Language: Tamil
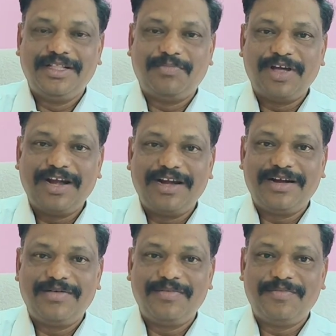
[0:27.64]
இந்த புயல்
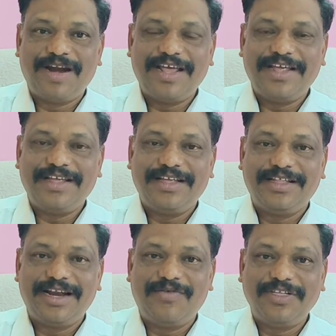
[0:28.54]
மழை
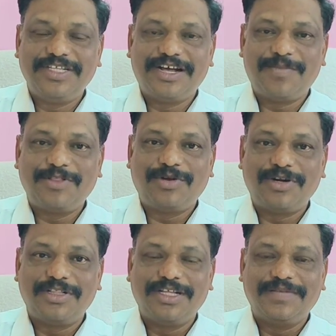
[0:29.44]
இதெல்லாம் ஓஞ்சதுக்கப்புறம்
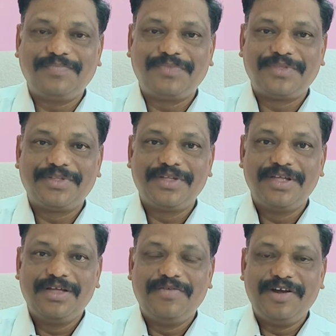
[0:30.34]
தொடர்ந்து
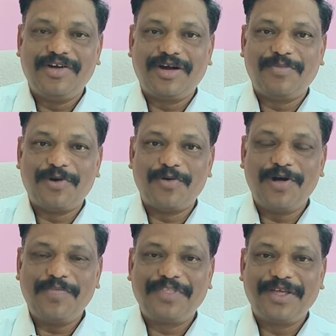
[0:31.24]
வீடியோக்கள்
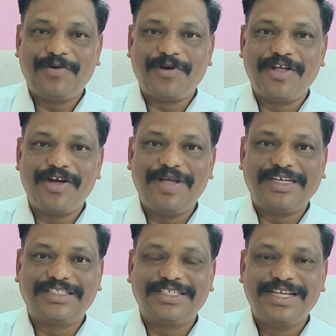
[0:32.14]
போடுவோம் இப்போ ஒரு
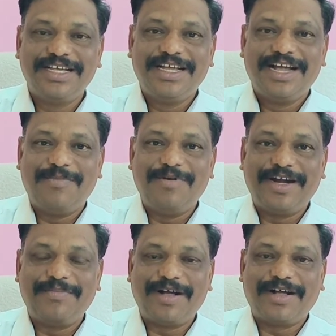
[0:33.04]
நியோமேக்ஸ்
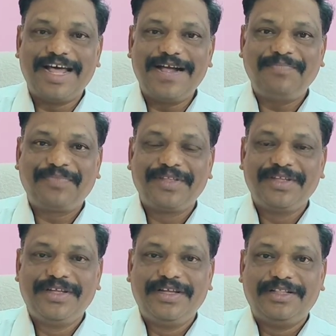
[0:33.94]
அப்டேட்டை பார்க்கலாம்
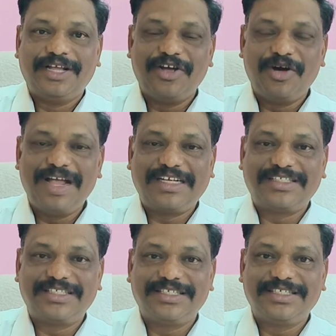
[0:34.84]
இந்த
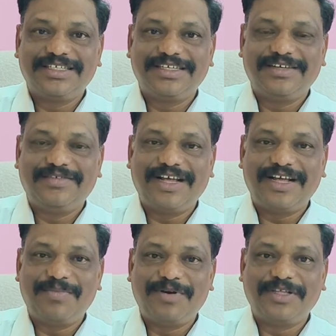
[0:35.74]
நியோமேக்ஸ்
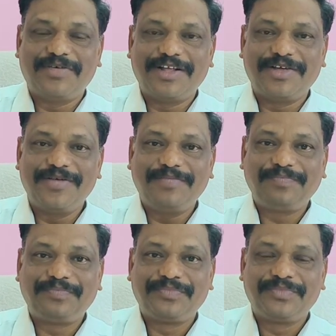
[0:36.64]
வழக்கை பொறுத்த வரைக்கும்
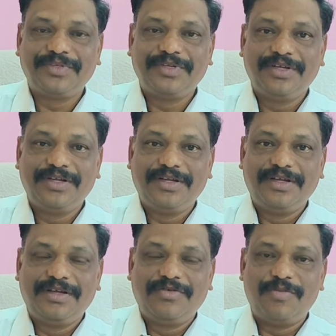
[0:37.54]

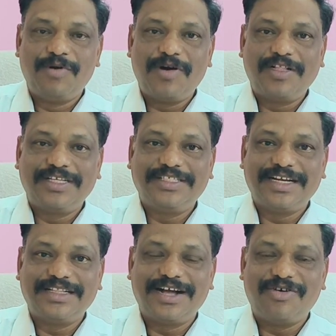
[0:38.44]
கும்பகோணத்தை
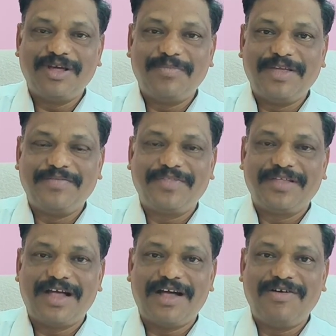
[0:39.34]
சேர்ந்த கௌதமி
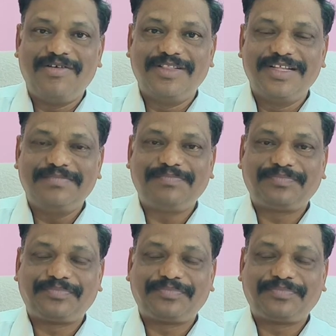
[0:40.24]
அவங்க வந்து